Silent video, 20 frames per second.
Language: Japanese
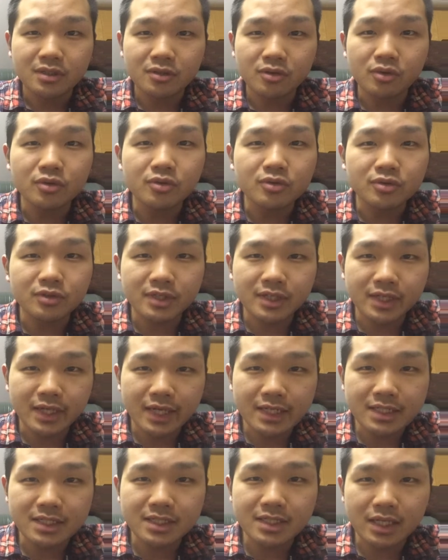この繰り
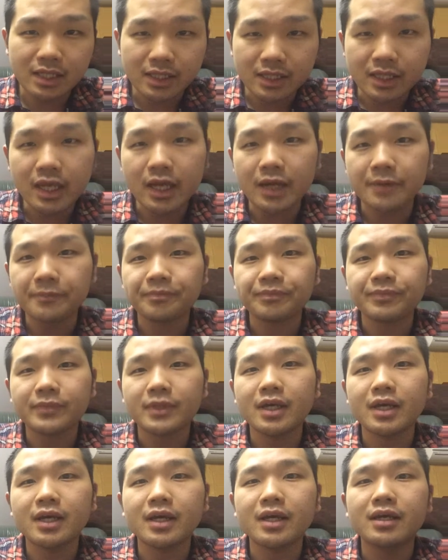返しなんで、
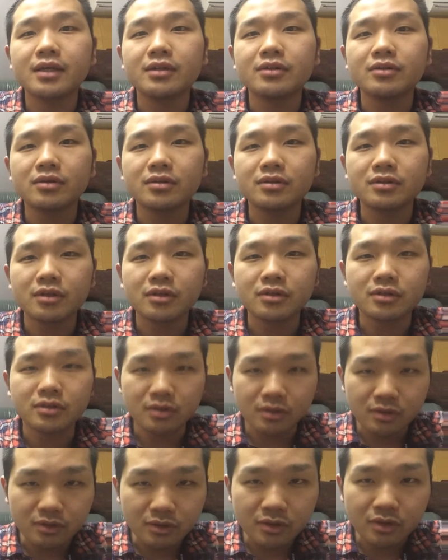えー、どんどん
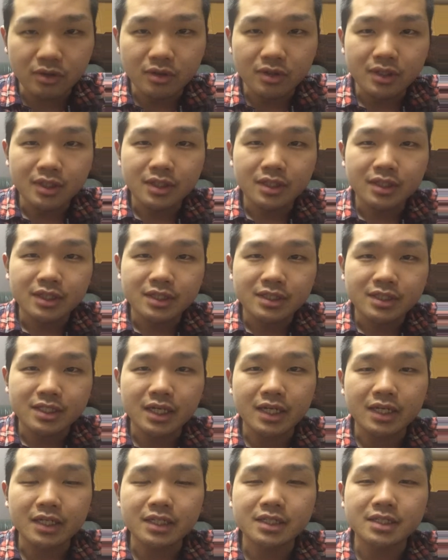どんどん
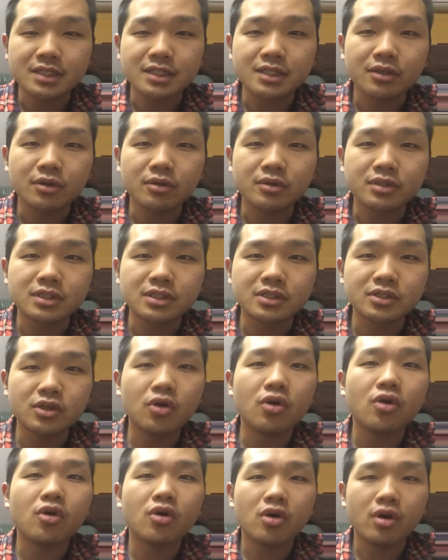チャレンジしてほしい
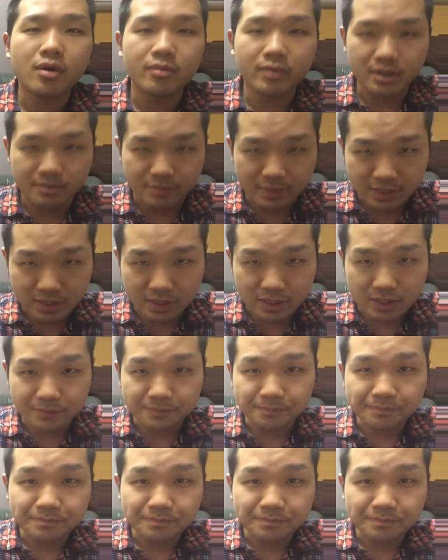と思います。